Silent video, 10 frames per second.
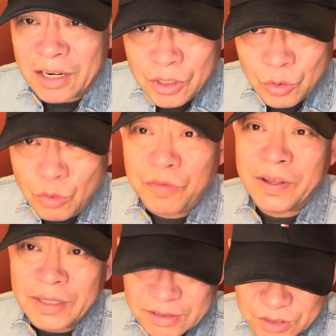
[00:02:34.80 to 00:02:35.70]
刘
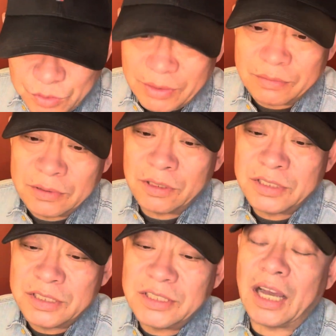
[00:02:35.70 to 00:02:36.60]
反党集团，那叫
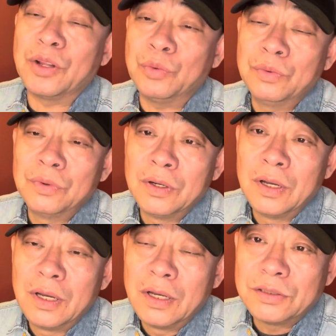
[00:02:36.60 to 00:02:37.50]
习甲刘，
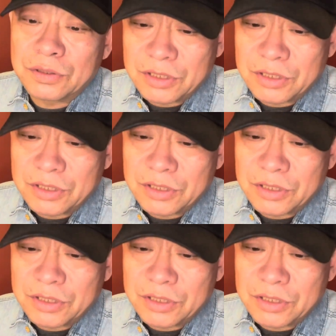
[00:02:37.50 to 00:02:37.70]
就是